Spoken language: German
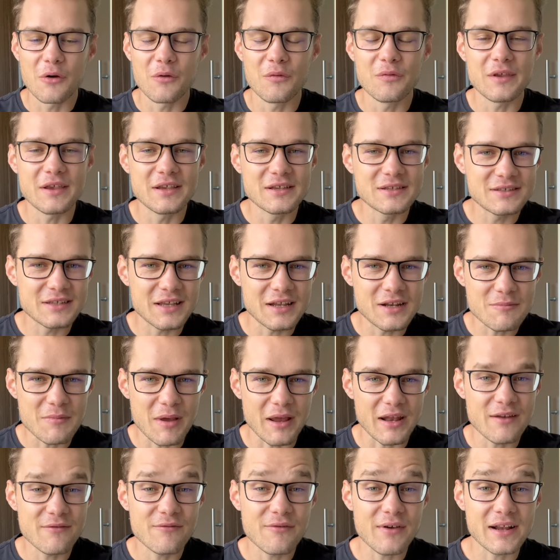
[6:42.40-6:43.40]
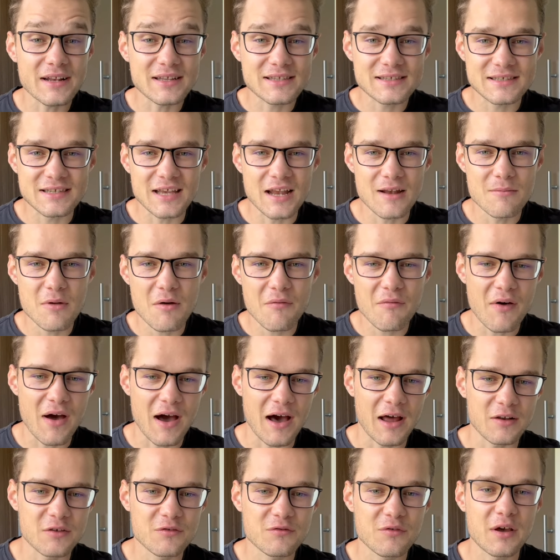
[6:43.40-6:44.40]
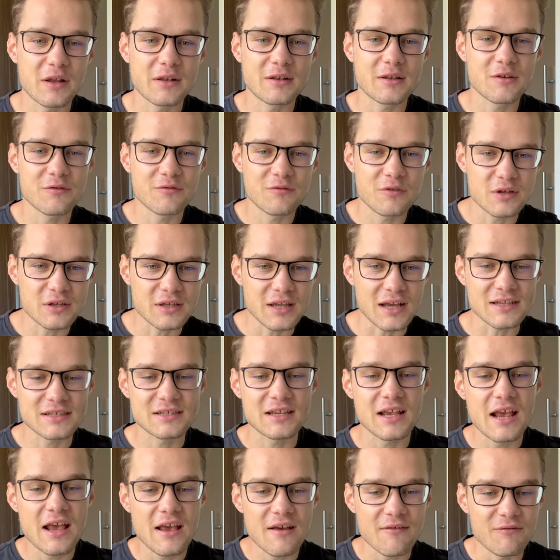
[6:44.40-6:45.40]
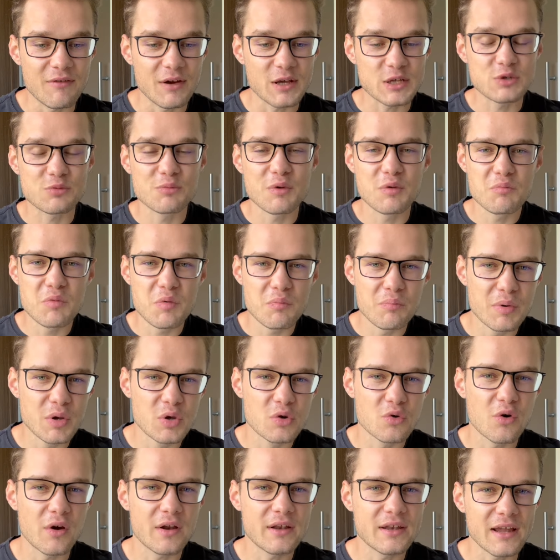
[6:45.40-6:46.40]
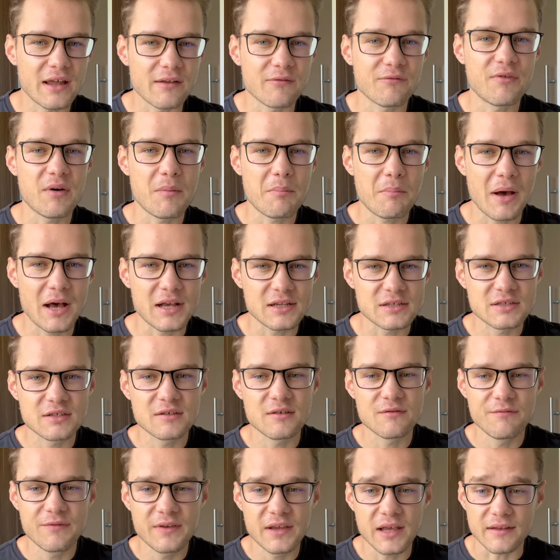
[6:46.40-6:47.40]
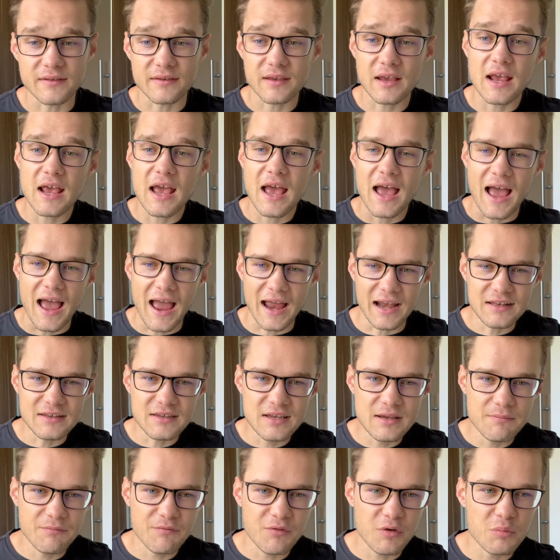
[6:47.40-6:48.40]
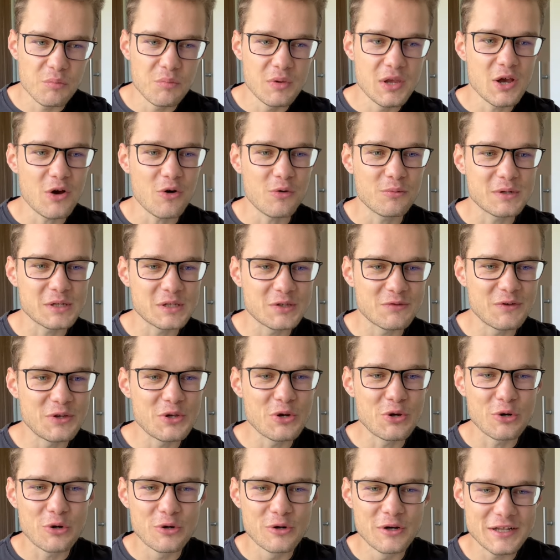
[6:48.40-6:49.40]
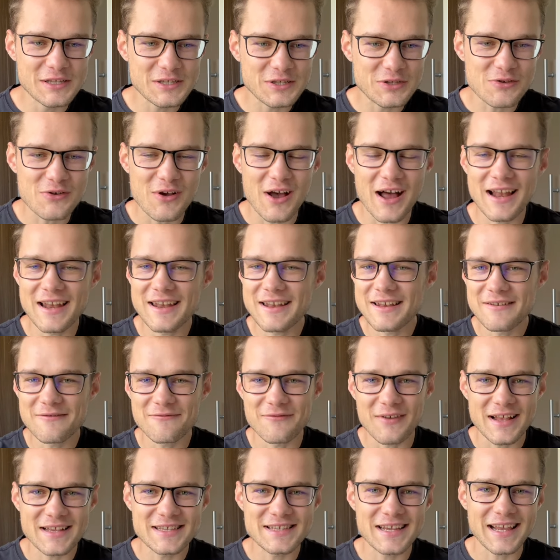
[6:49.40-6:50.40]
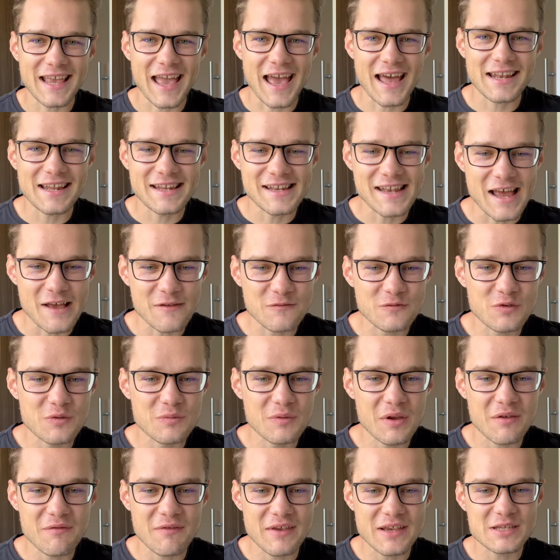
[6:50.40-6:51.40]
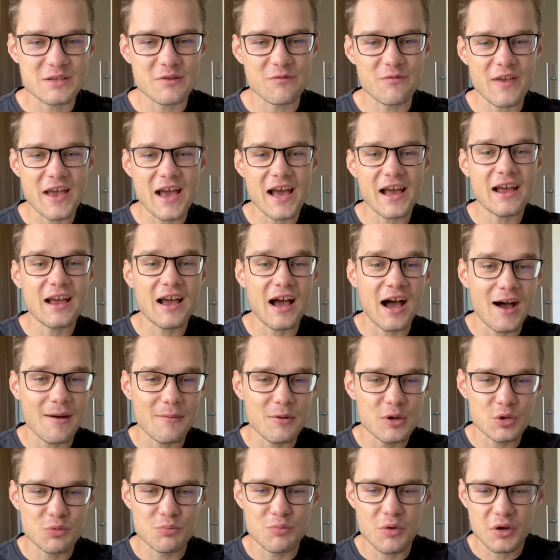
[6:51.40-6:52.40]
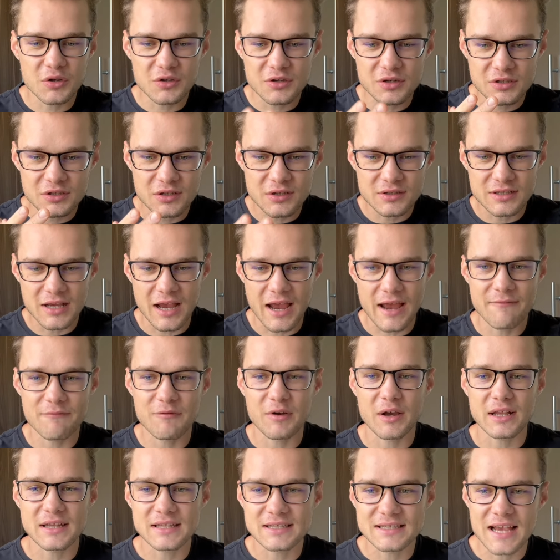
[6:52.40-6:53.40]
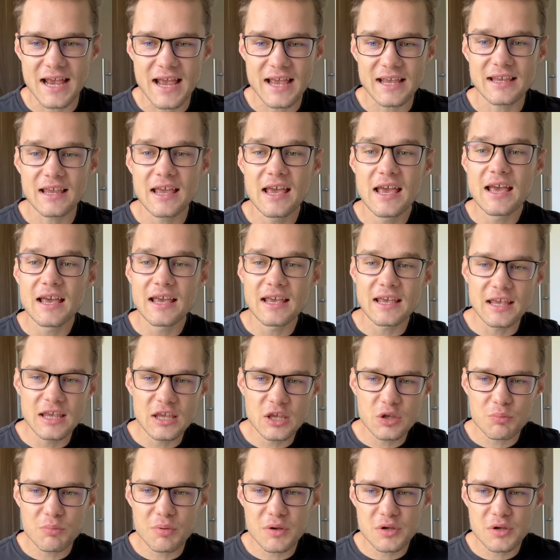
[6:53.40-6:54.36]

und ist dann im Endeffekt selber verantwortlich für das, was man mit Bitcoin dann verpassen wird. Ein Tipp von mir, um das Video kurz zu halten, weil es ja gerne ein Livestream gewesen wäre, aber ich möchte es das einfach zeigen. Ich